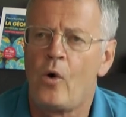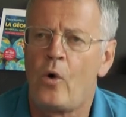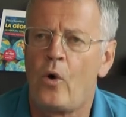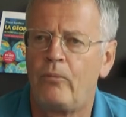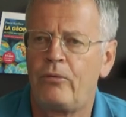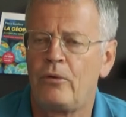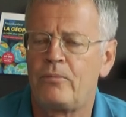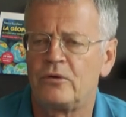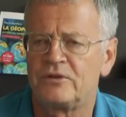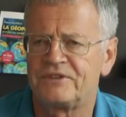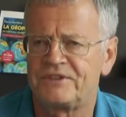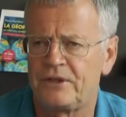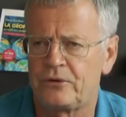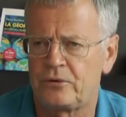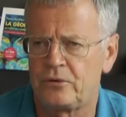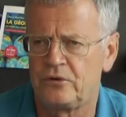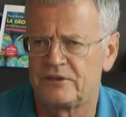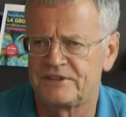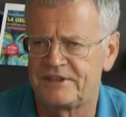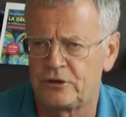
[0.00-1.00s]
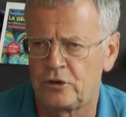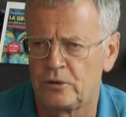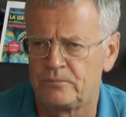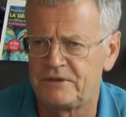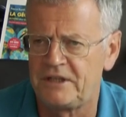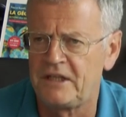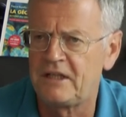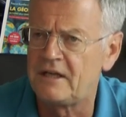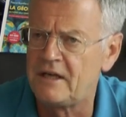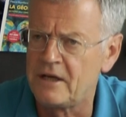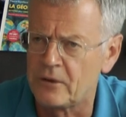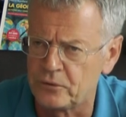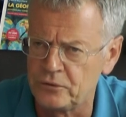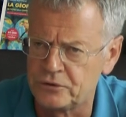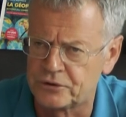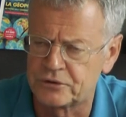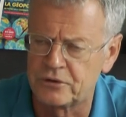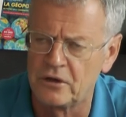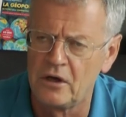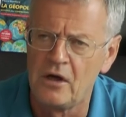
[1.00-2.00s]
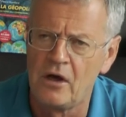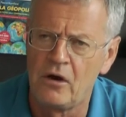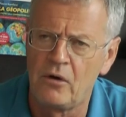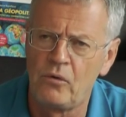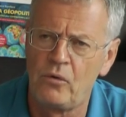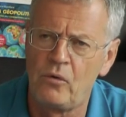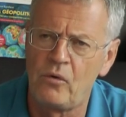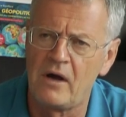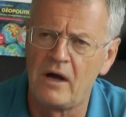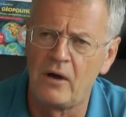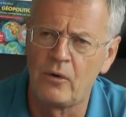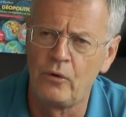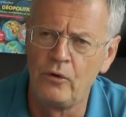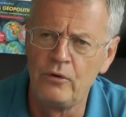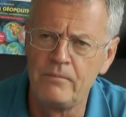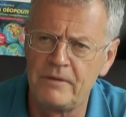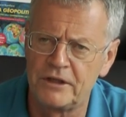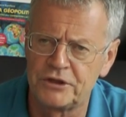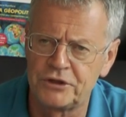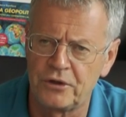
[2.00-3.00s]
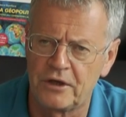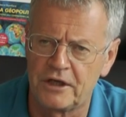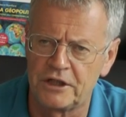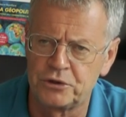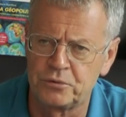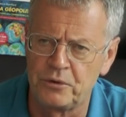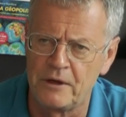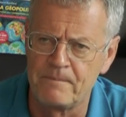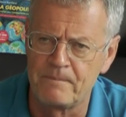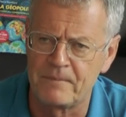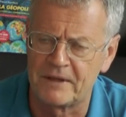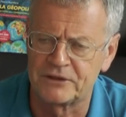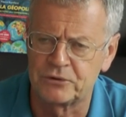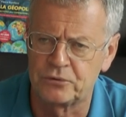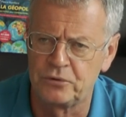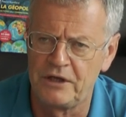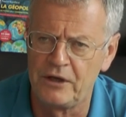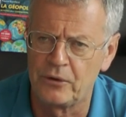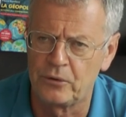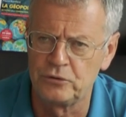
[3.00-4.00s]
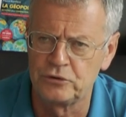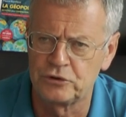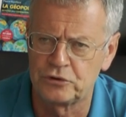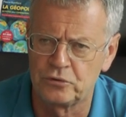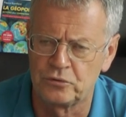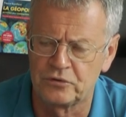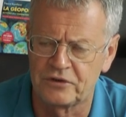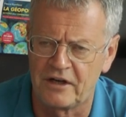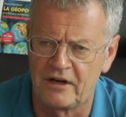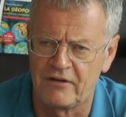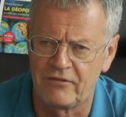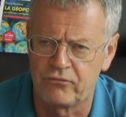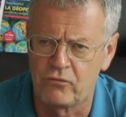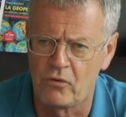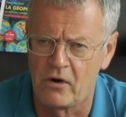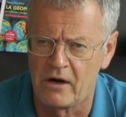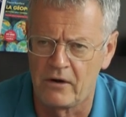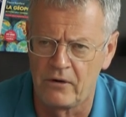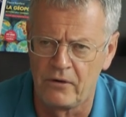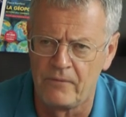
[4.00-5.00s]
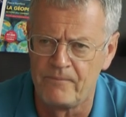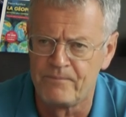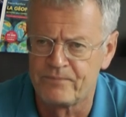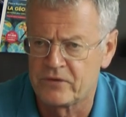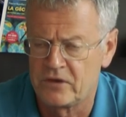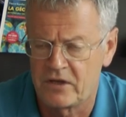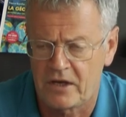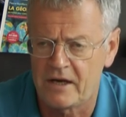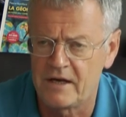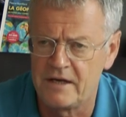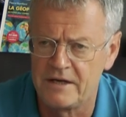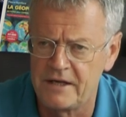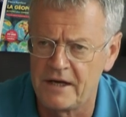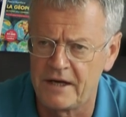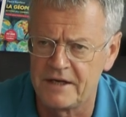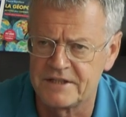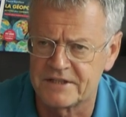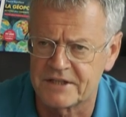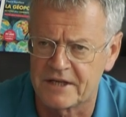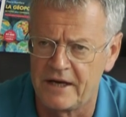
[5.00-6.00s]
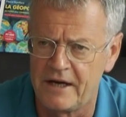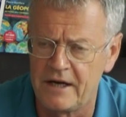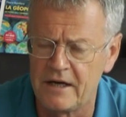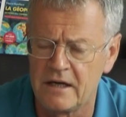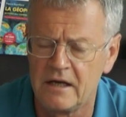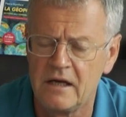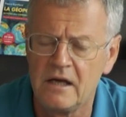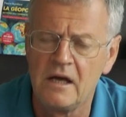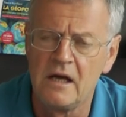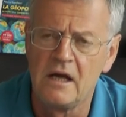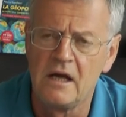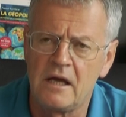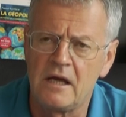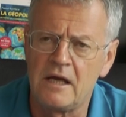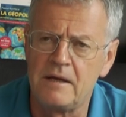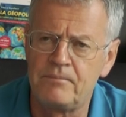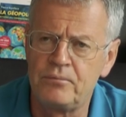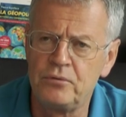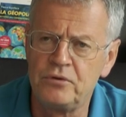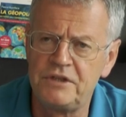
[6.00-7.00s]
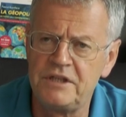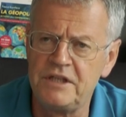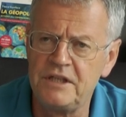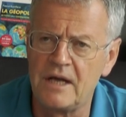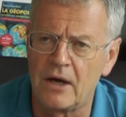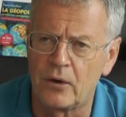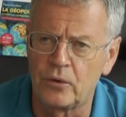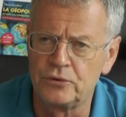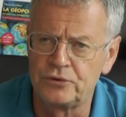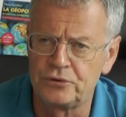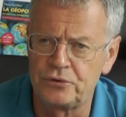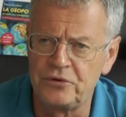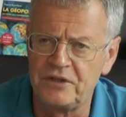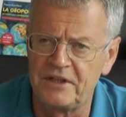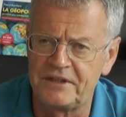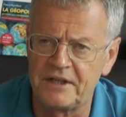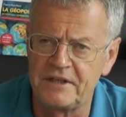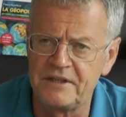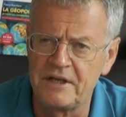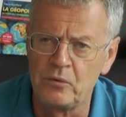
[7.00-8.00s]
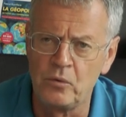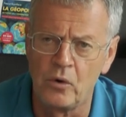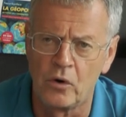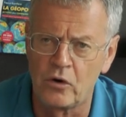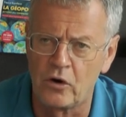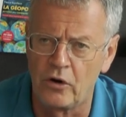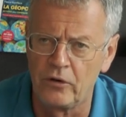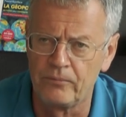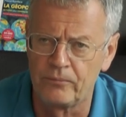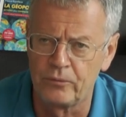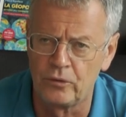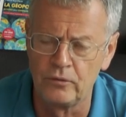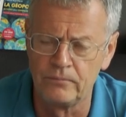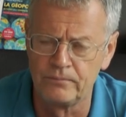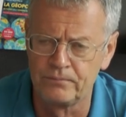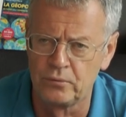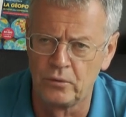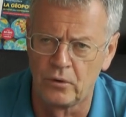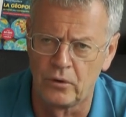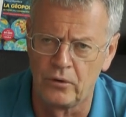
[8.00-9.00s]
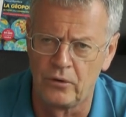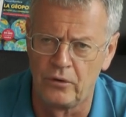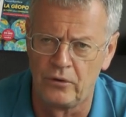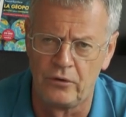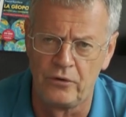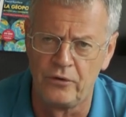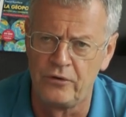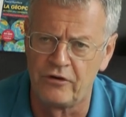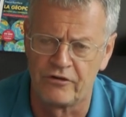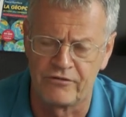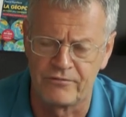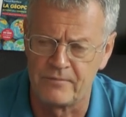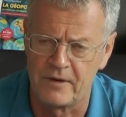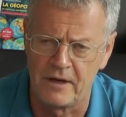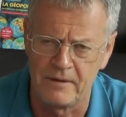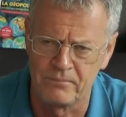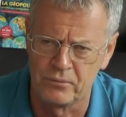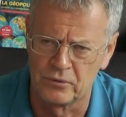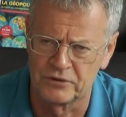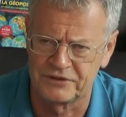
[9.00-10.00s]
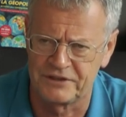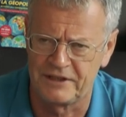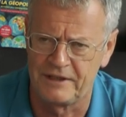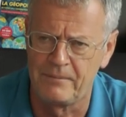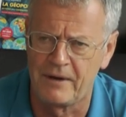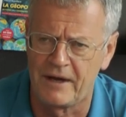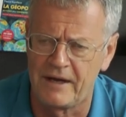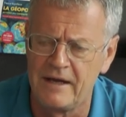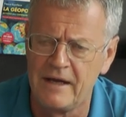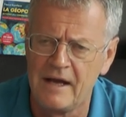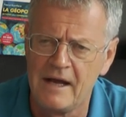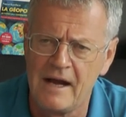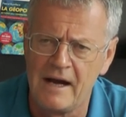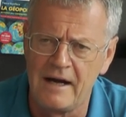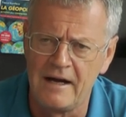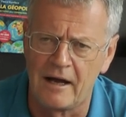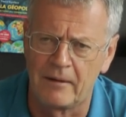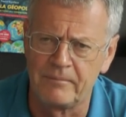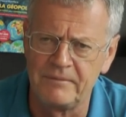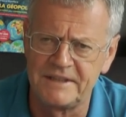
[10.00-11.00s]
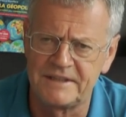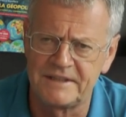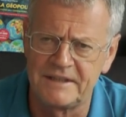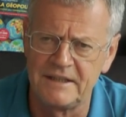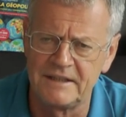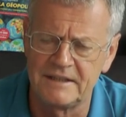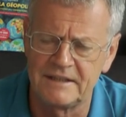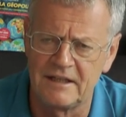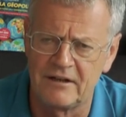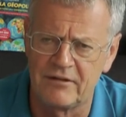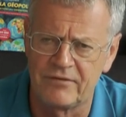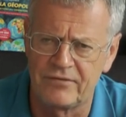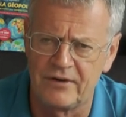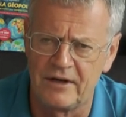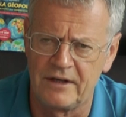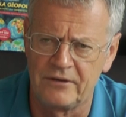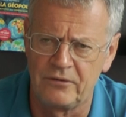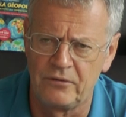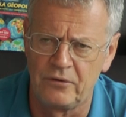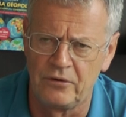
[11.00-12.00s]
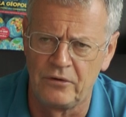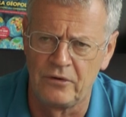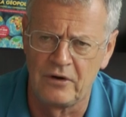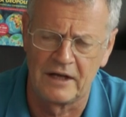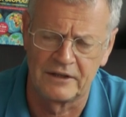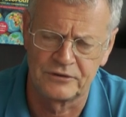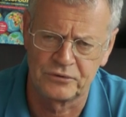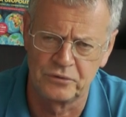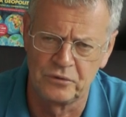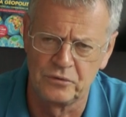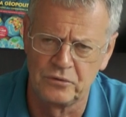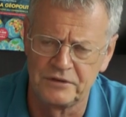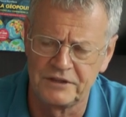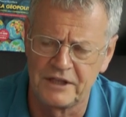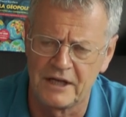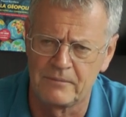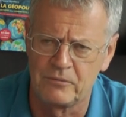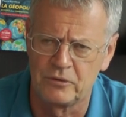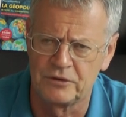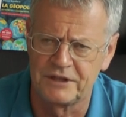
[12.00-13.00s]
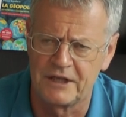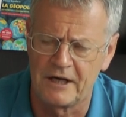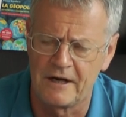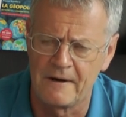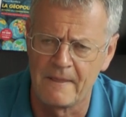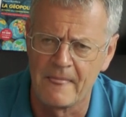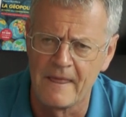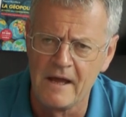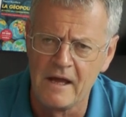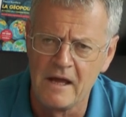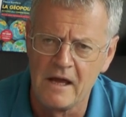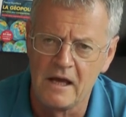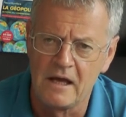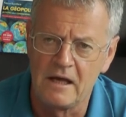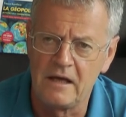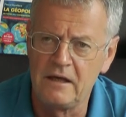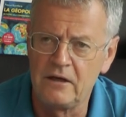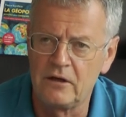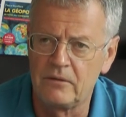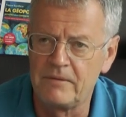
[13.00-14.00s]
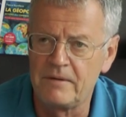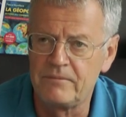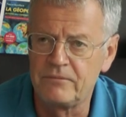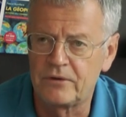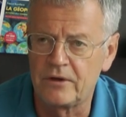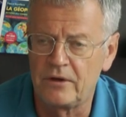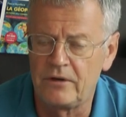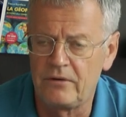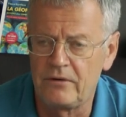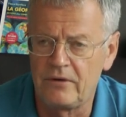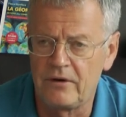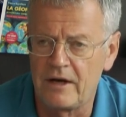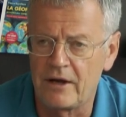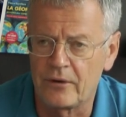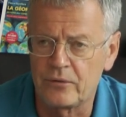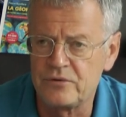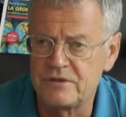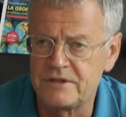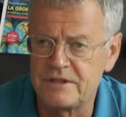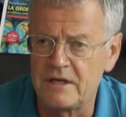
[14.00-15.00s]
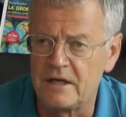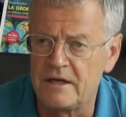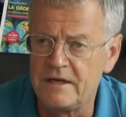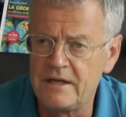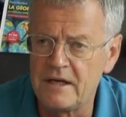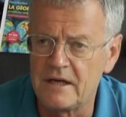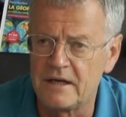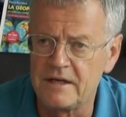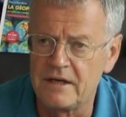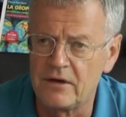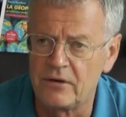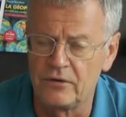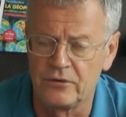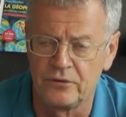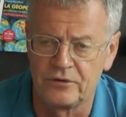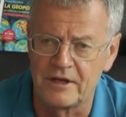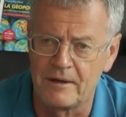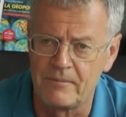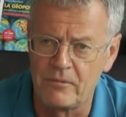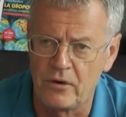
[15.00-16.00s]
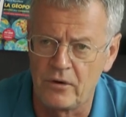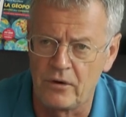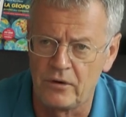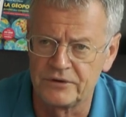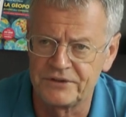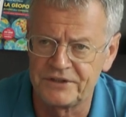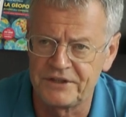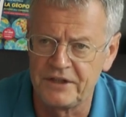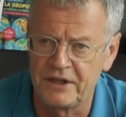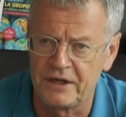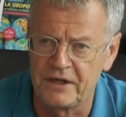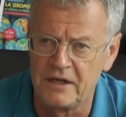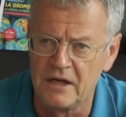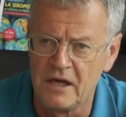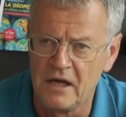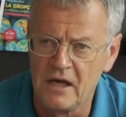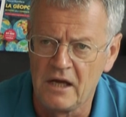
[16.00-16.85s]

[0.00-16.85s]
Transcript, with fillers: On peut penser que dans cette optique, les Russes ont un rôle majeur à jouer, parce que les Russes sont à la fois euh, très liés à Israël, et Poutine a reçu Netanyahou en grande pompe pour euh, le 9 mai, pour célébrer l'armistice et la fin de la Seconde Guerre mondiale, et en même temps, la Russie est liée à l'Iran, notamment en Syrie.